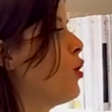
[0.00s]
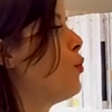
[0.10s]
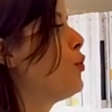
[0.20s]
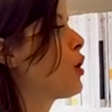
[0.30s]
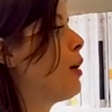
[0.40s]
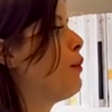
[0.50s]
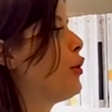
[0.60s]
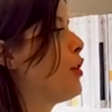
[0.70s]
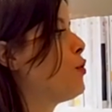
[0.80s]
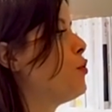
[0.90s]
puisque c'est le but
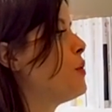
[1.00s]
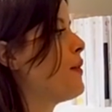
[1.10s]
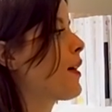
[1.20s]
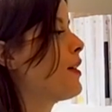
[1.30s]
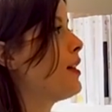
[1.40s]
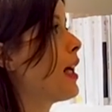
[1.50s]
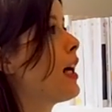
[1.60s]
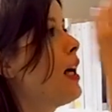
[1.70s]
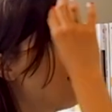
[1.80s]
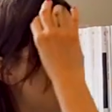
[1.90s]
quand même des études
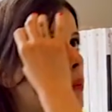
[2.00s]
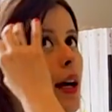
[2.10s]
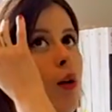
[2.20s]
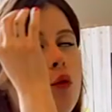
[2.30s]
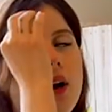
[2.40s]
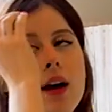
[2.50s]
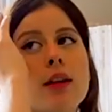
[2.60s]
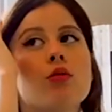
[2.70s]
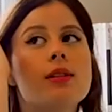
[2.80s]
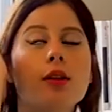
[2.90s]
universitaires, mais on
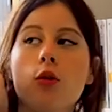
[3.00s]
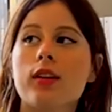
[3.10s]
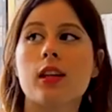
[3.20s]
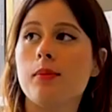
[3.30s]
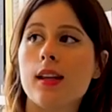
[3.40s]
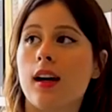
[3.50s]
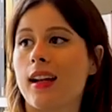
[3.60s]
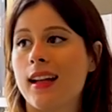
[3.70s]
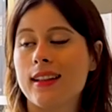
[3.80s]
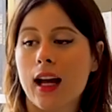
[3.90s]
va étudier aussi
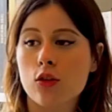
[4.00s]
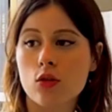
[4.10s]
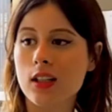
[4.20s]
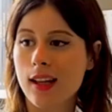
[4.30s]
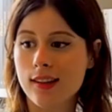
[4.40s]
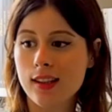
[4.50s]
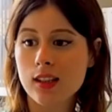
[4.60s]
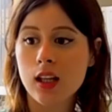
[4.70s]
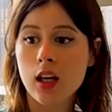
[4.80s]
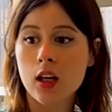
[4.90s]
bien la littérature
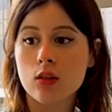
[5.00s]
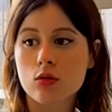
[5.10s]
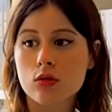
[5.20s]
classique,